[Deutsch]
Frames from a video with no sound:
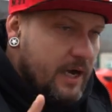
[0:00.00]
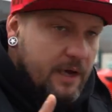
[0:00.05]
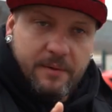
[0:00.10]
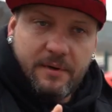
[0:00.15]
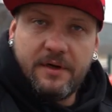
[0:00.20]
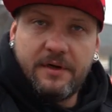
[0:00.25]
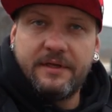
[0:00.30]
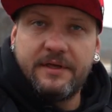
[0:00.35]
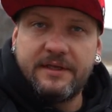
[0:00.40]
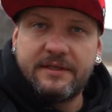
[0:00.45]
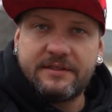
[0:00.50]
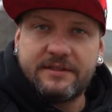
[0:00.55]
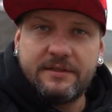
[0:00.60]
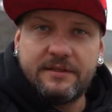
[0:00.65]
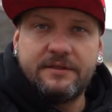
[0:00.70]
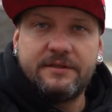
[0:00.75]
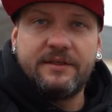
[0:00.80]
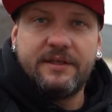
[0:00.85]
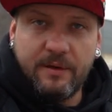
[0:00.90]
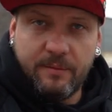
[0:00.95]
Aber
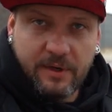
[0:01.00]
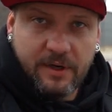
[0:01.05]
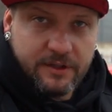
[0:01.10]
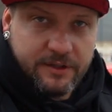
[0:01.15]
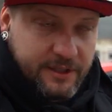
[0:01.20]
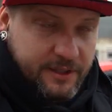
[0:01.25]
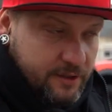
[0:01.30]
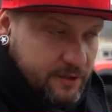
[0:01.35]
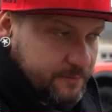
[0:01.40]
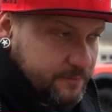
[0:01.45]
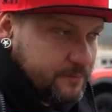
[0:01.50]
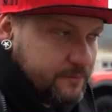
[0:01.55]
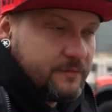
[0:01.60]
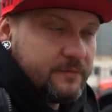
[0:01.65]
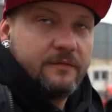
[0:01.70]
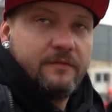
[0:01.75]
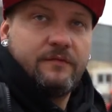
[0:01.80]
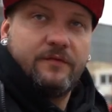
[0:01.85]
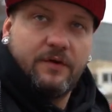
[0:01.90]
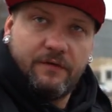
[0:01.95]
jetzt Thema Arteon.
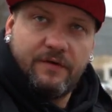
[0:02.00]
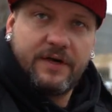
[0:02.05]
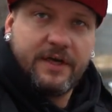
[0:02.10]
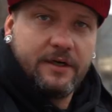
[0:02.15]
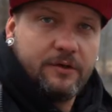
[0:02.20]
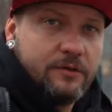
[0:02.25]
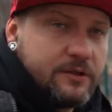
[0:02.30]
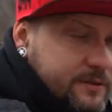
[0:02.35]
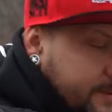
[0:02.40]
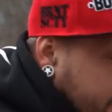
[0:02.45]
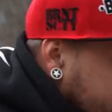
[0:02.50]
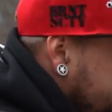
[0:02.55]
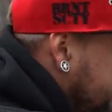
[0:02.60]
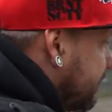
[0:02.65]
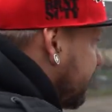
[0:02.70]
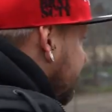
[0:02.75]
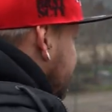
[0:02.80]
Ja, war kein los, war.